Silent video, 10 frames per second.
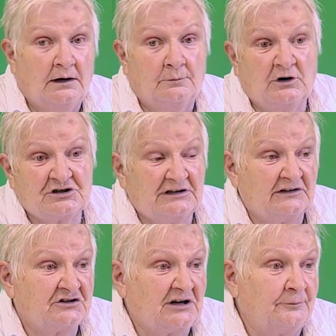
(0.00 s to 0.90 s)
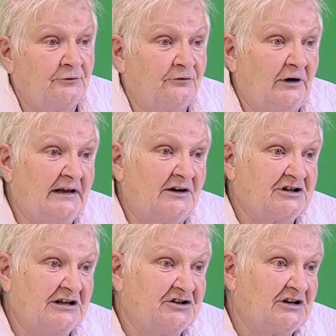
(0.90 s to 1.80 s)
Moi, j'ai déjà pu
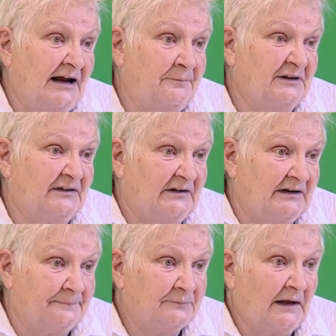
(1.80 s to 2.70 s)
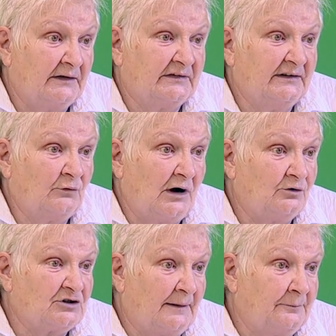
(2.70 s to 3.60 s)
voyager, j'ai habité six mois
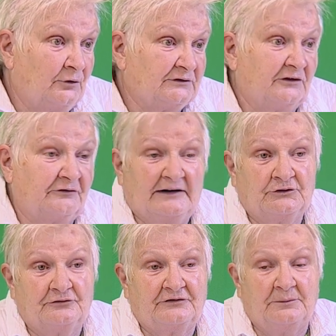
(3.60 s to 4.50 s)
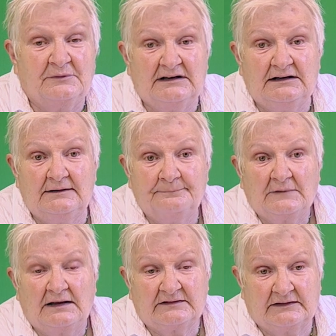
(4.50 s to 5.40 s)
au Japon dans 22 familles.
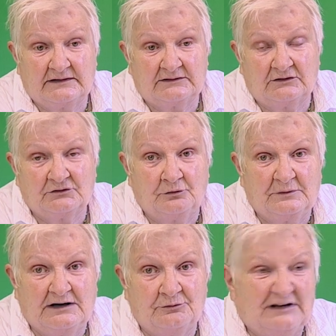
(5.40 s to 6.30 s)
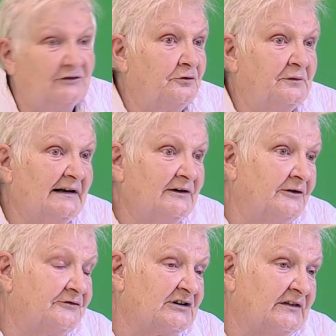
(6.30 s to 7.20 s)
C'était en
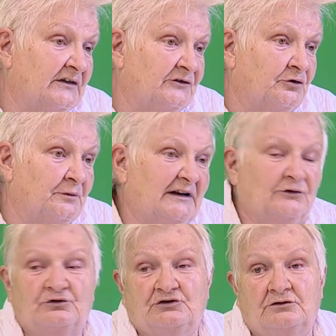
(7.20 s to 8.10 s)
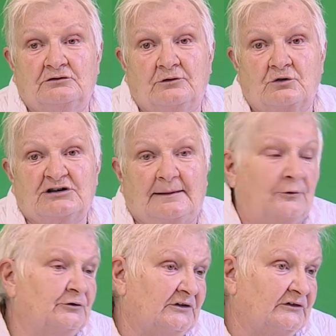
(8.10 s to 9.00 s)
2008-2009. J'étais en 2012 de nouveau au
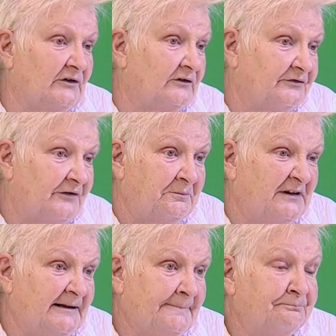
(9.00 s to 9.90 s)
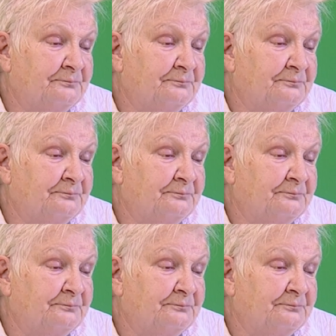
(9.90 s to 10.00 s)
Japon dans 30 familles.